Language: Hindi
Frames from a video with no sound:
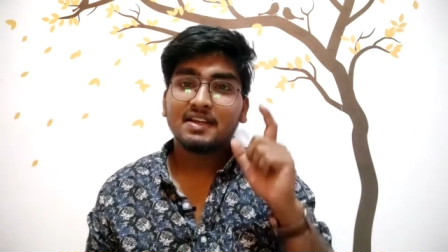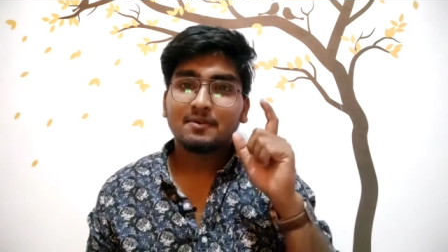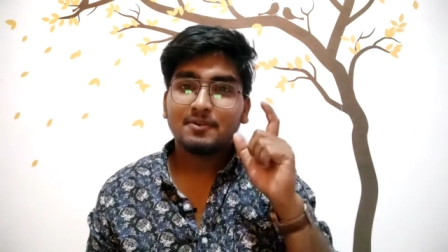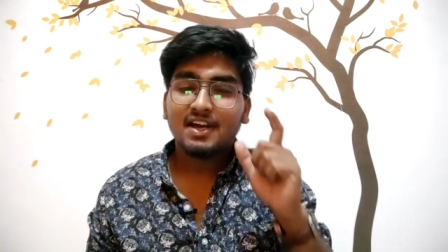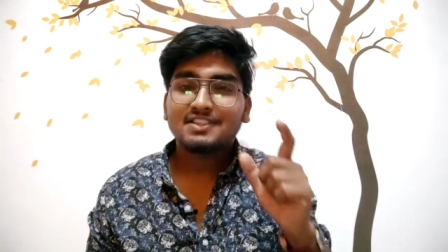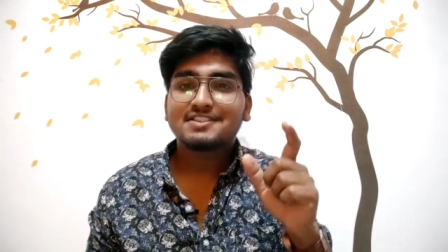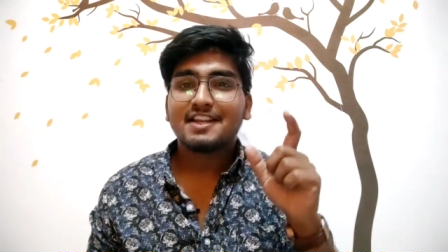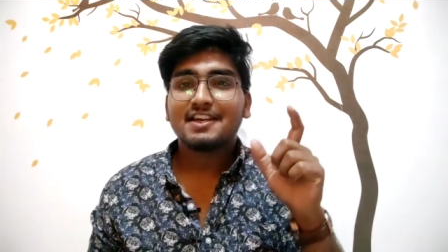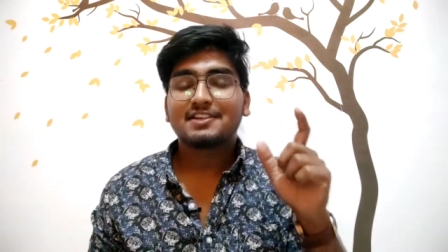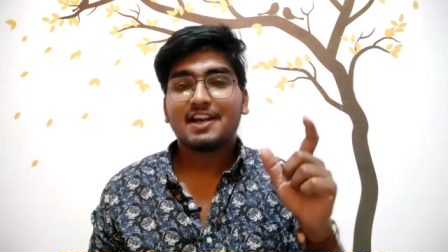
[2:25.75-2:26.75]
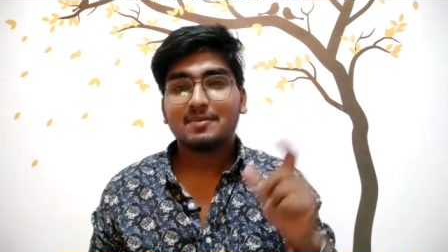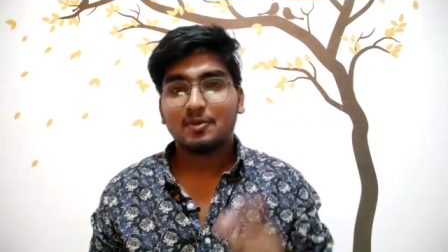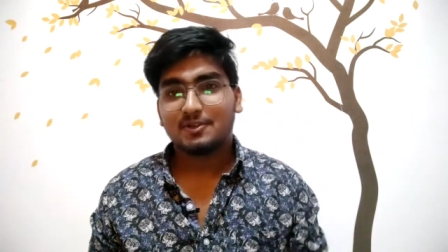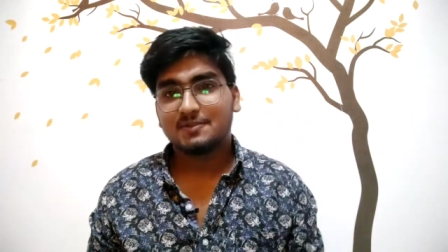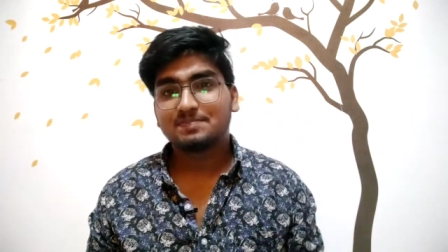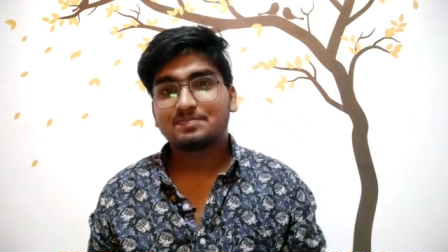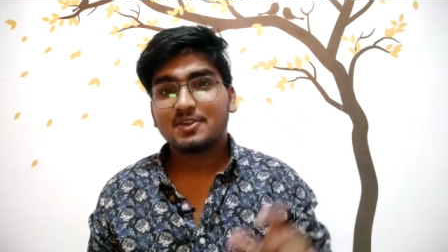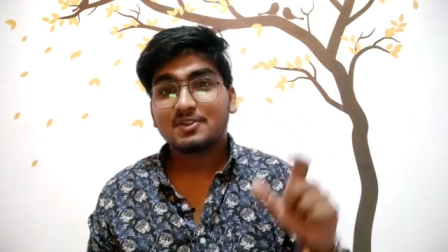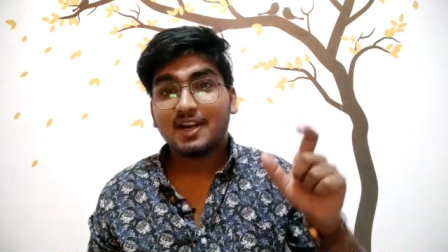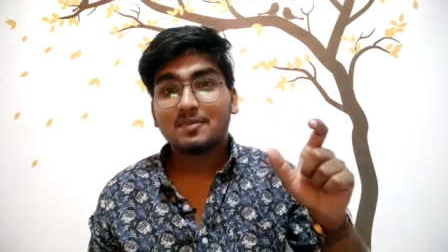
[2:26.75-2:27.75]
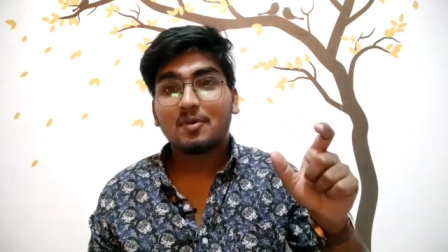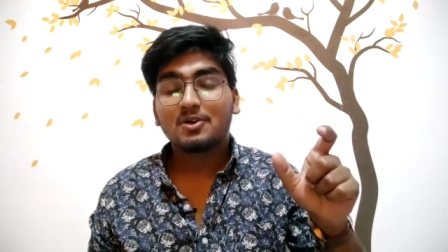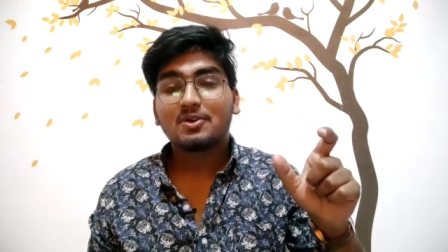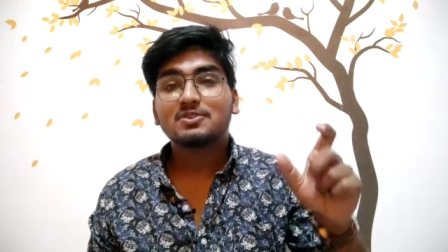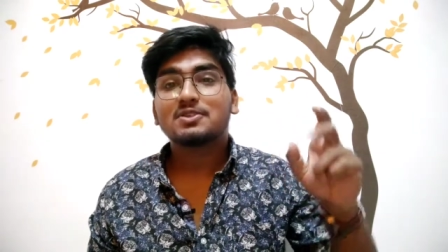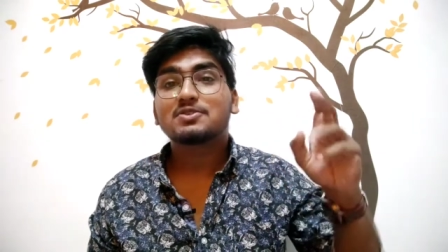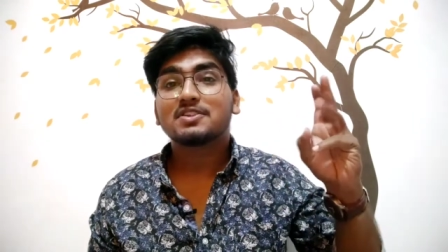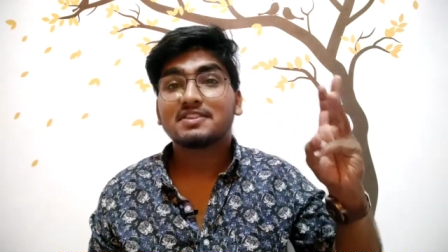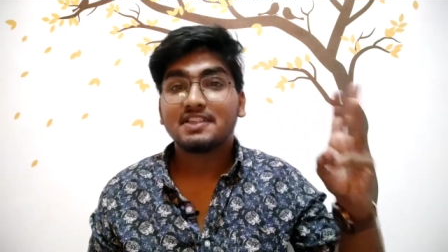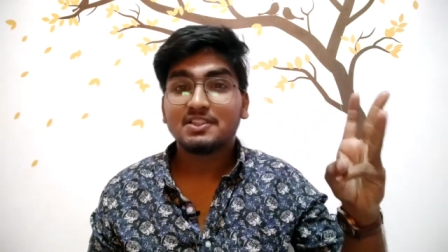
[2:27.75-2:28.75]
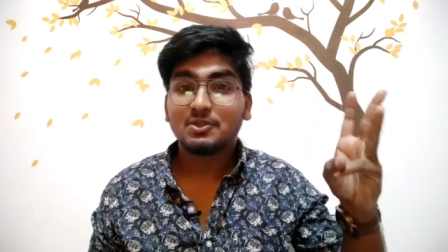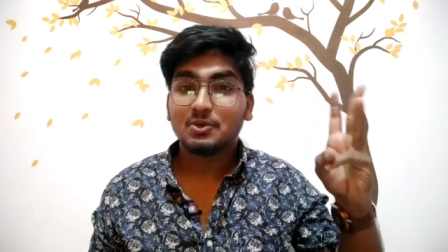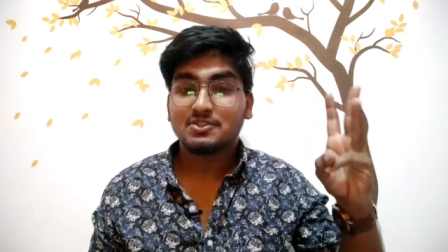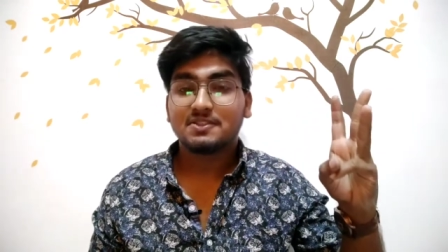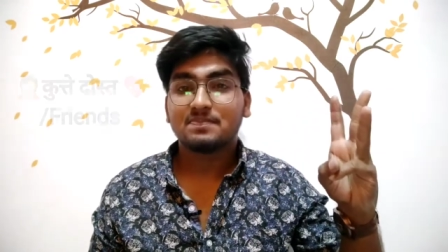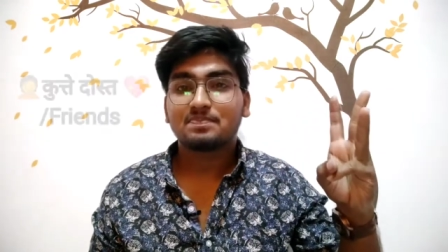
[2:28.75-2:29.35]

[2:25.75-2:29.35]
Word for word: कि वी आर जस्ट लाइक अ ट्राईपॉड ट्राईपॉड कौन थे उसके तीन दोस्त